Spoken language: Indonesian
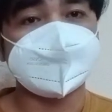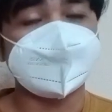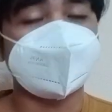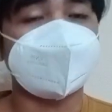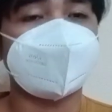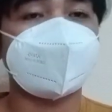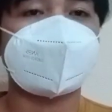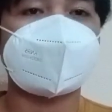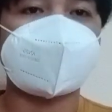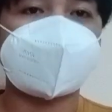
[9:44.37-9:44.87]

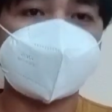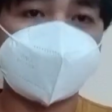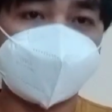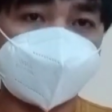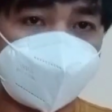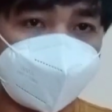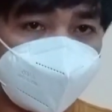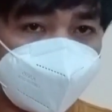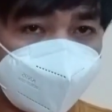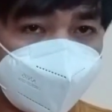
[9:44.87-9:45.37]
Itu kan
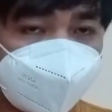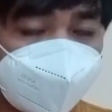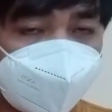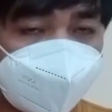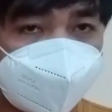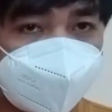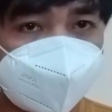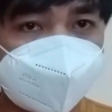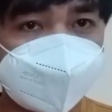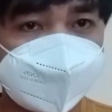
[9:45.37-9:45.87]
kitabnya
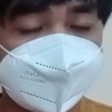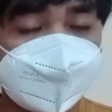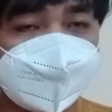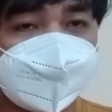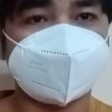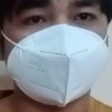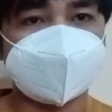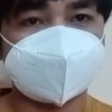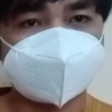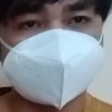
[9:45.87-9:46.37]
mereka.
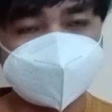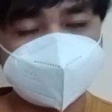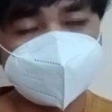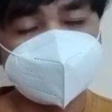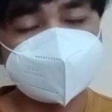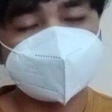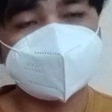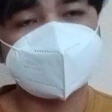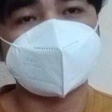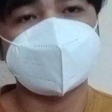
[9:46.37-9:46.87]
Hanya
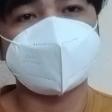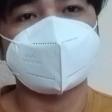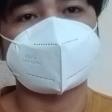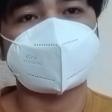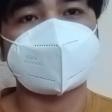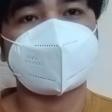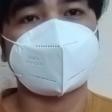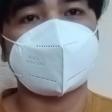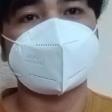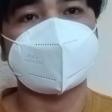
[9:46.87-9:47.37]
saja yang menjadi
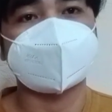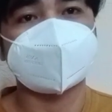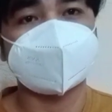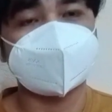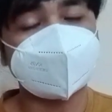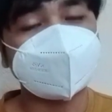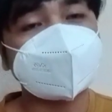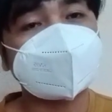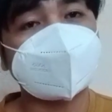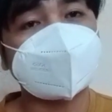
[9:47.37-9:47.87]
persoalan
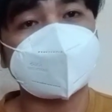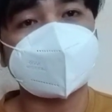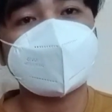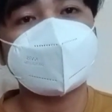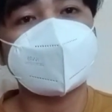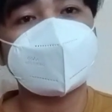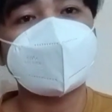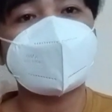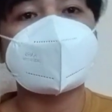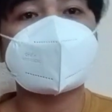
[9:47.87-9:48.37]
itu
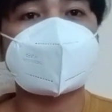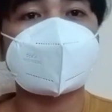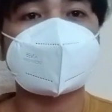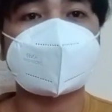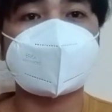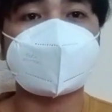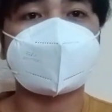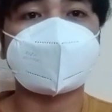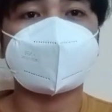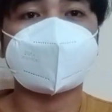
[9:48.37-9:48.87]
kalau mau
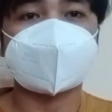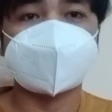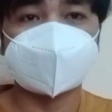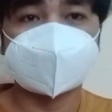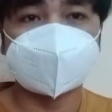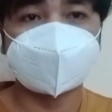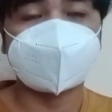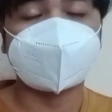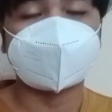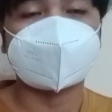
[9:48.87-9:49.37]
mengkritik
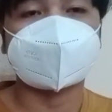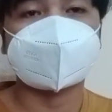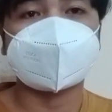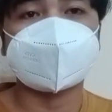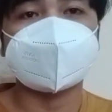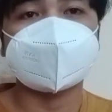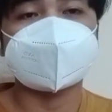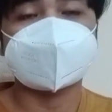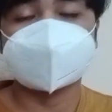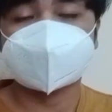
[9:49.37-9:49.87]
kitab orang
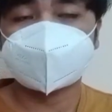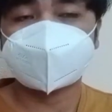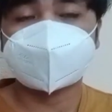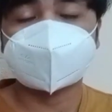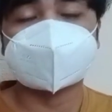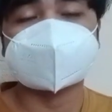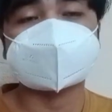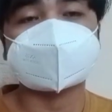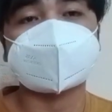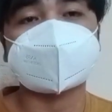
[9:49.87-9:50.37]
lain,
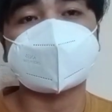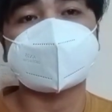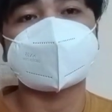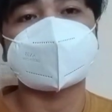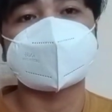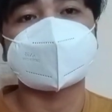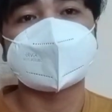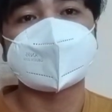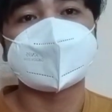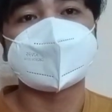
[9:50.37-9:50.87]
kitab
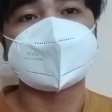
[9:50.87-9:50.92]
Kristen.